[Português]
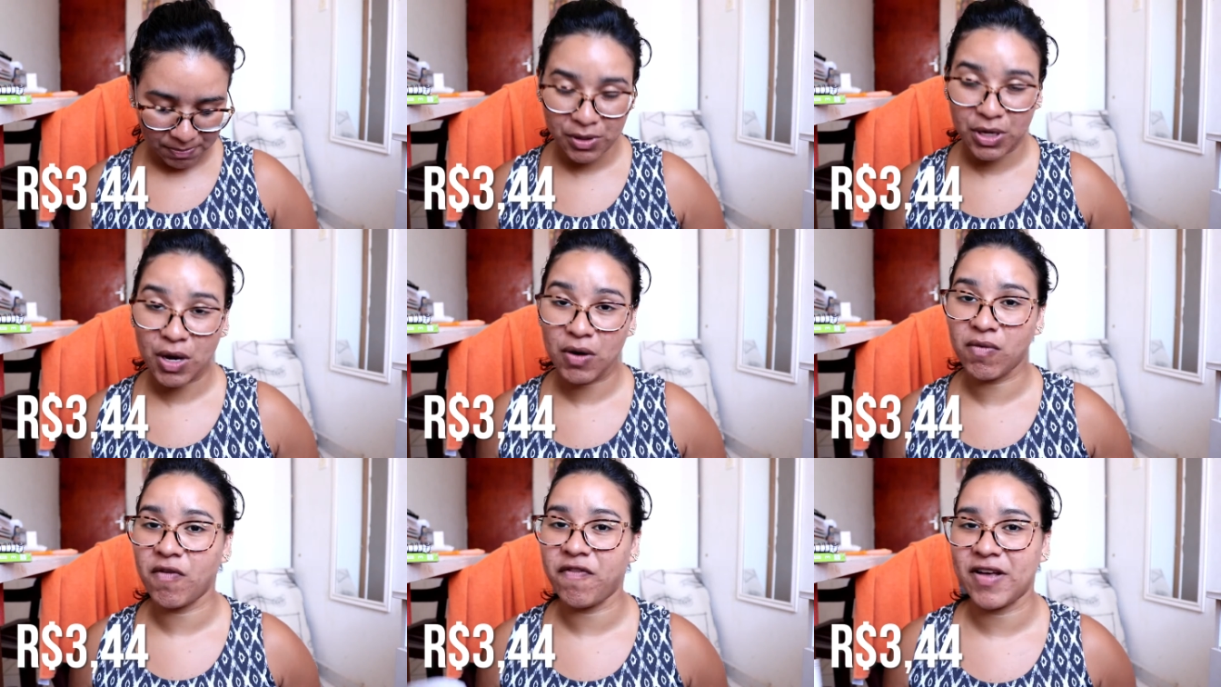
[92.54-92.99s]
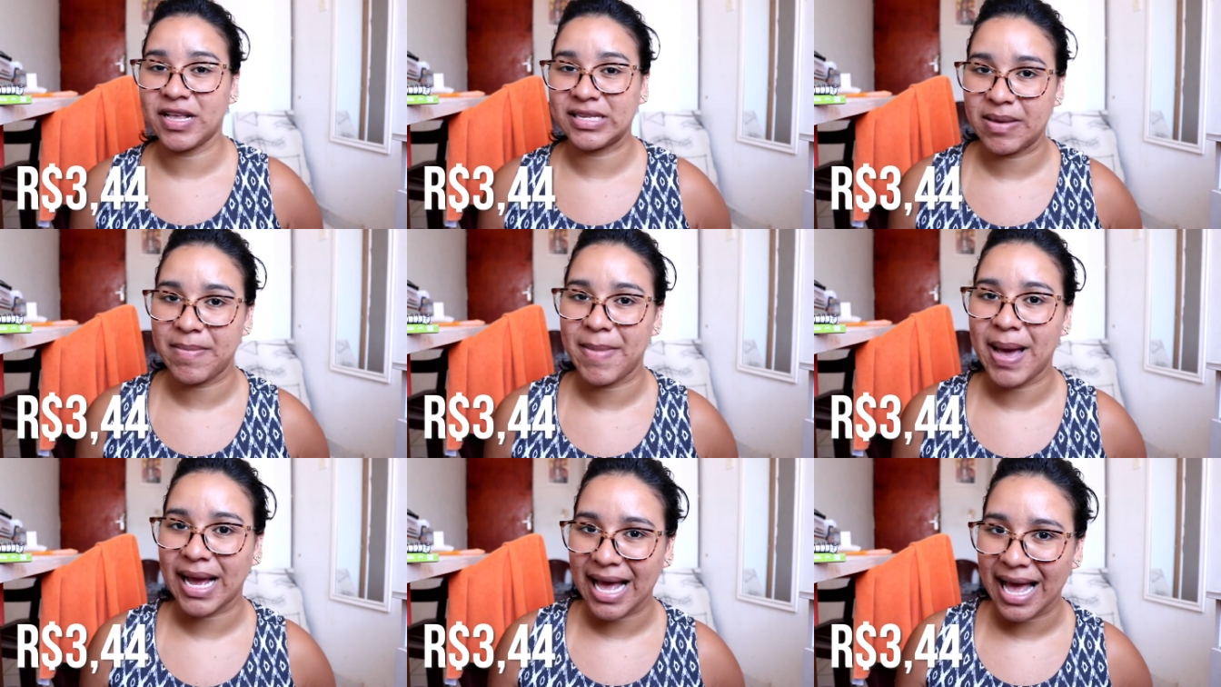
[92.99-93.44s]
porque eu vou fazer
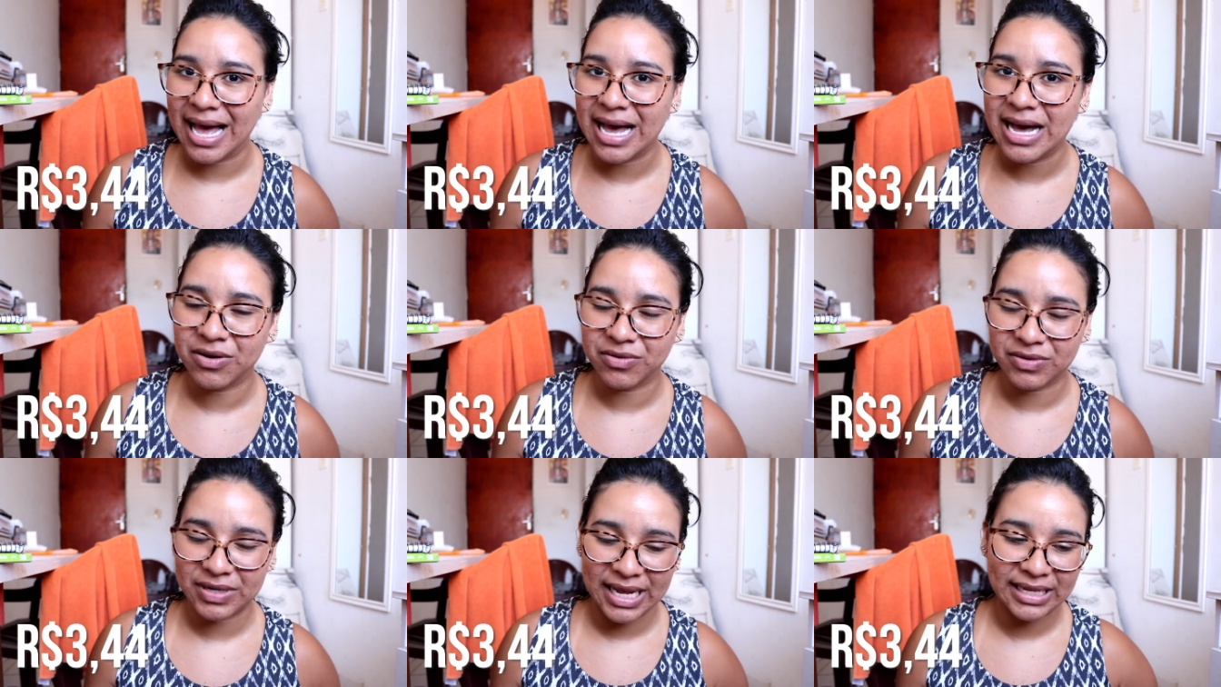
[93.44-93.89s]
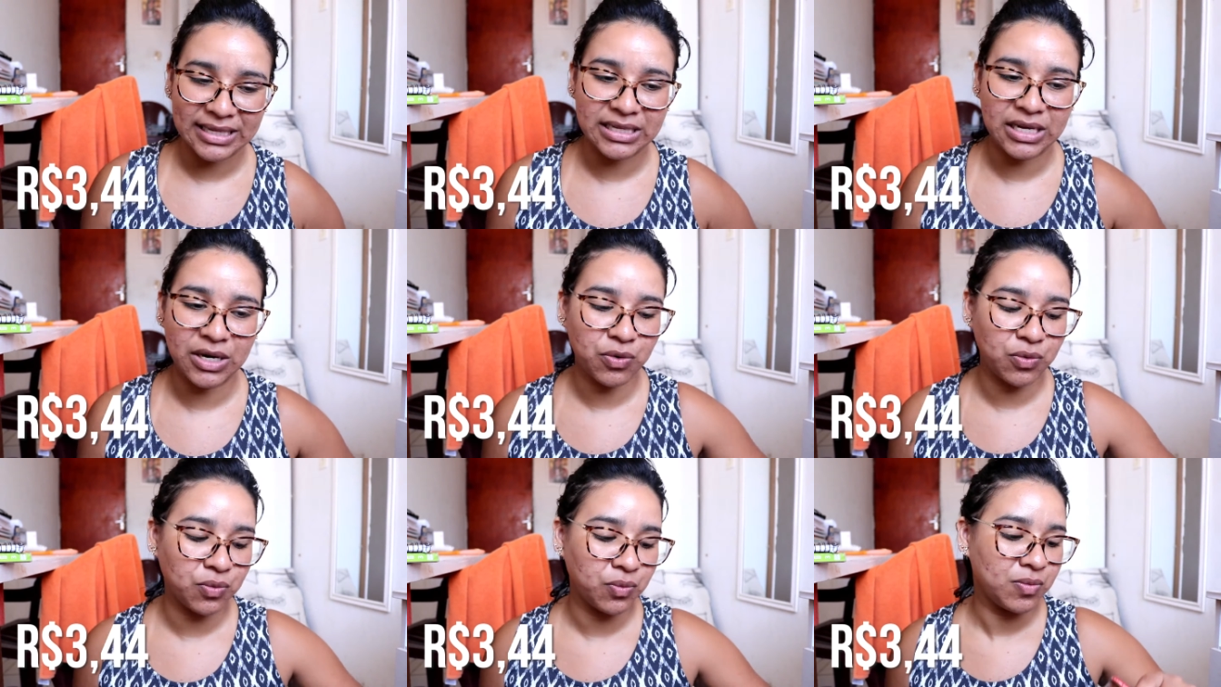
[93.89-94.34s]
macarrão, né?
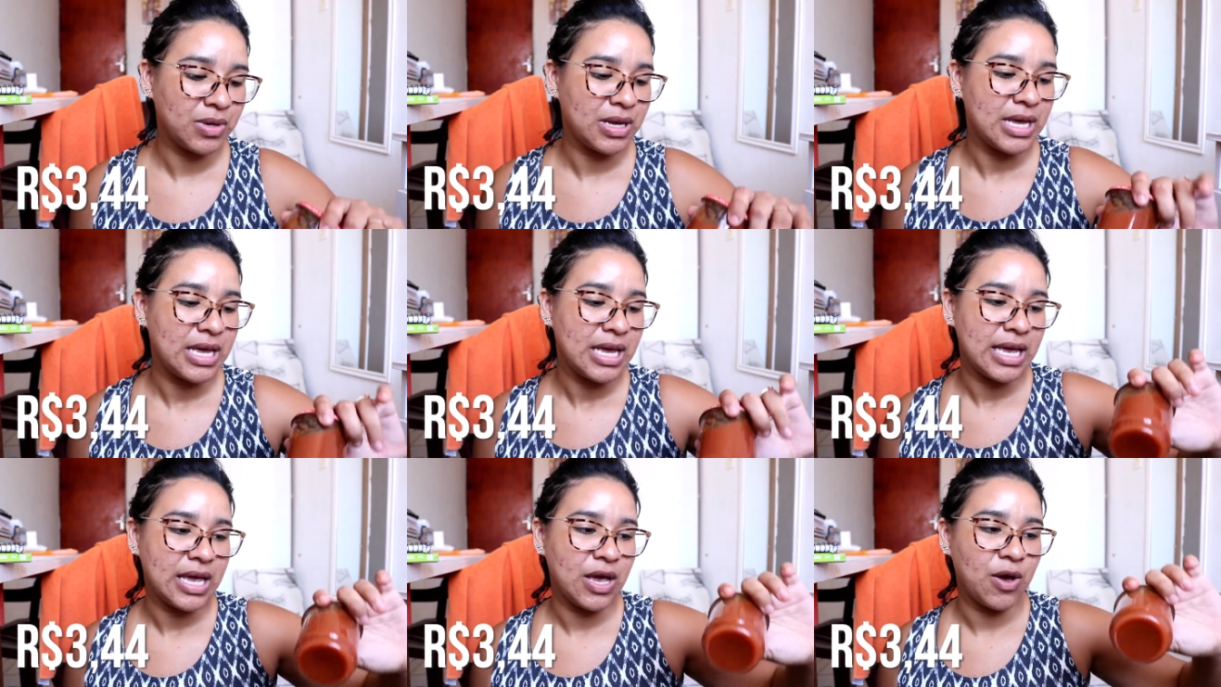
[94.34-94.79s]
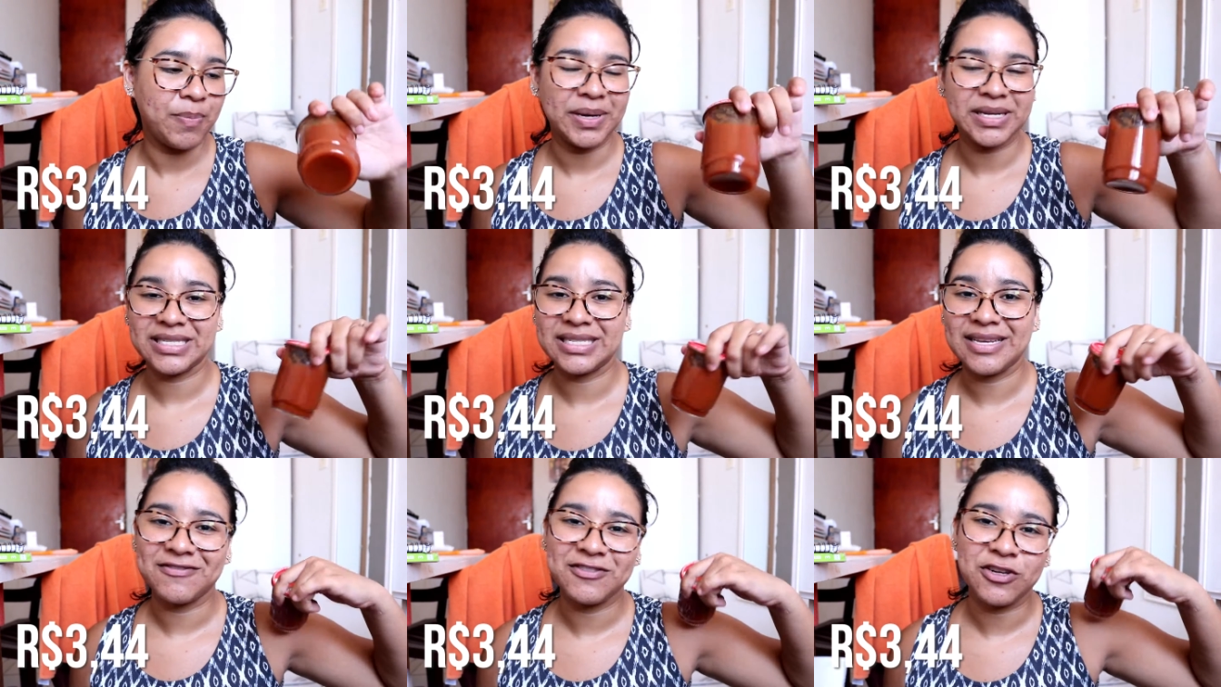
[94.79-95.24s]
Então eu
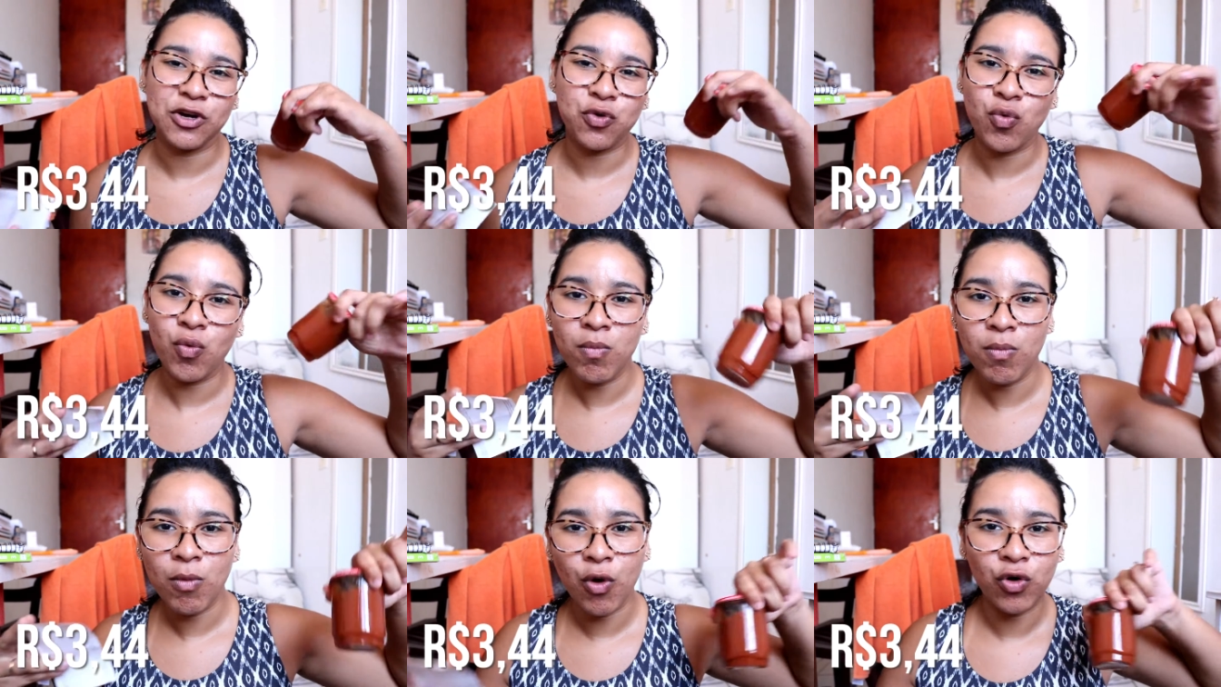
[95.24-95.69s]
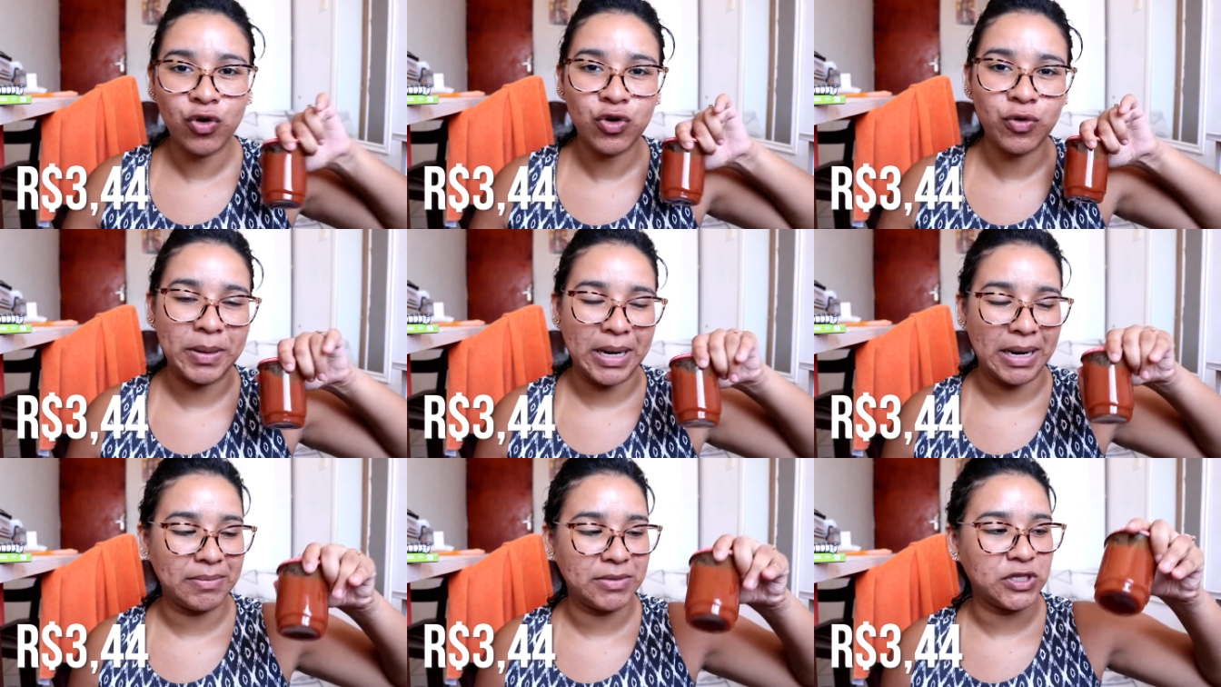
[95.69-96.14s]
precisava de algum molho
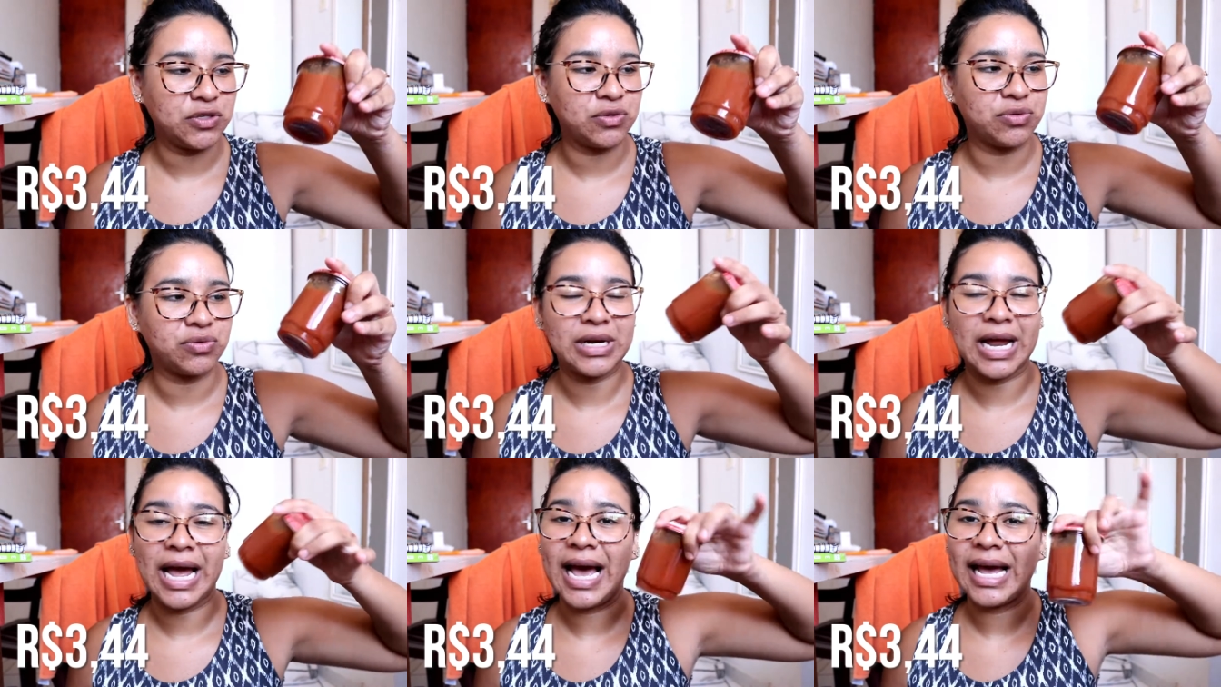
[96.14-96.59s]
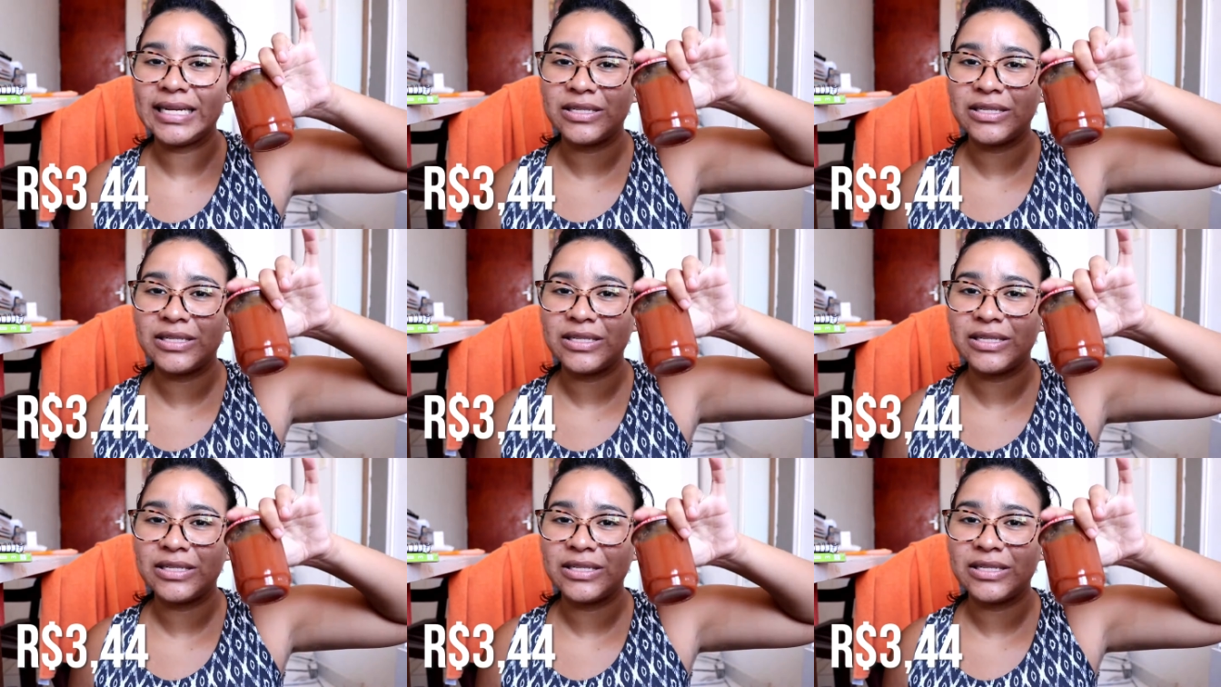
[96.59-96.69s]
pra misturar.